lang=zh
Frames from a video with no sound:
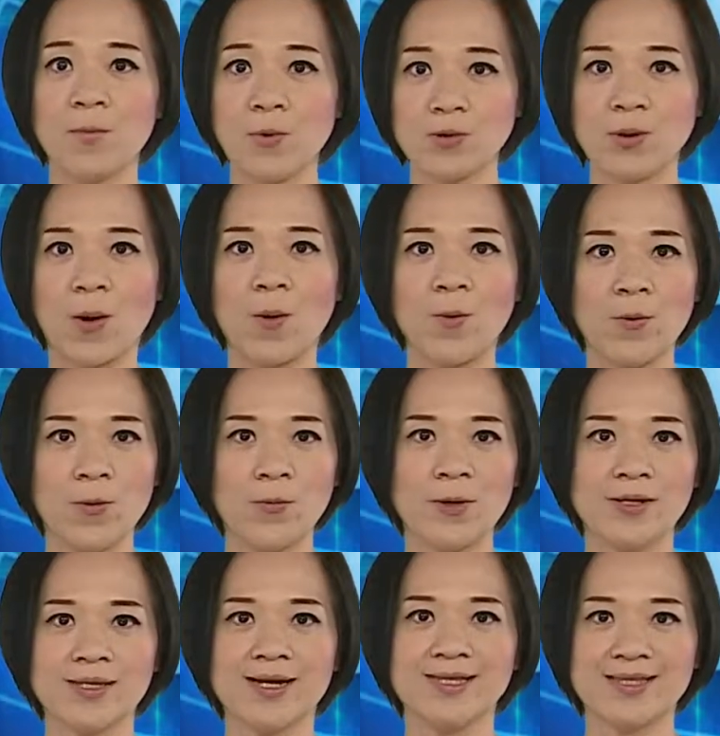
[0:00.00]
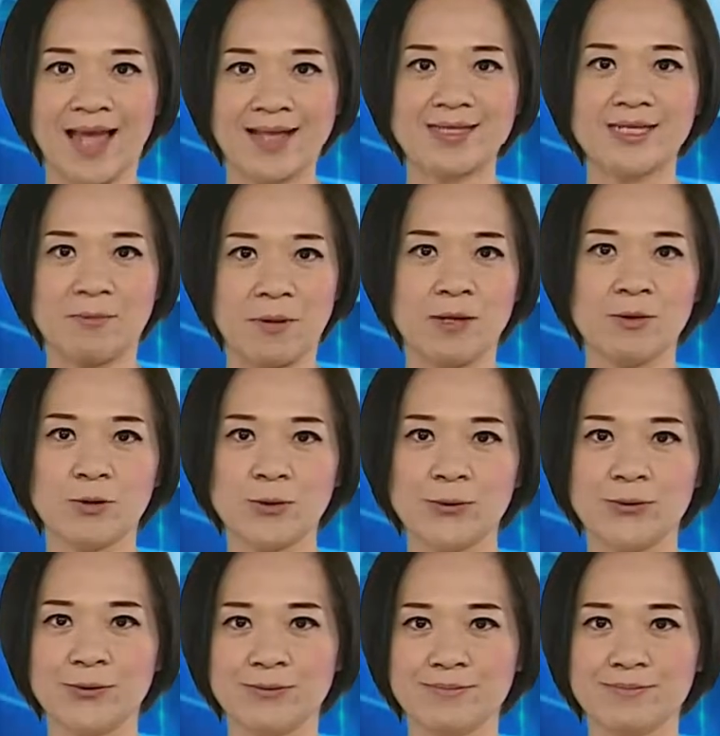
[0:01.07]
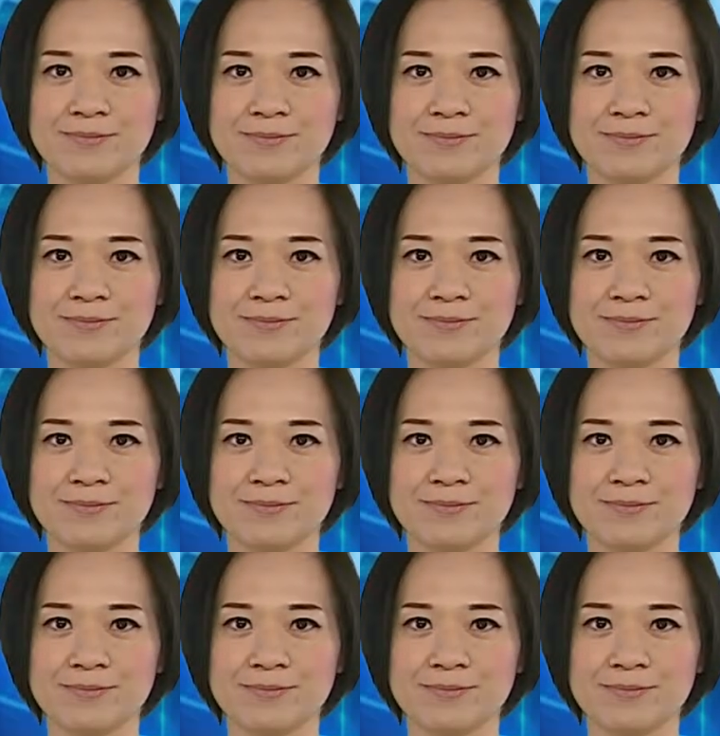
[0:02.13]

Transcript: 不同物品的单词拼读。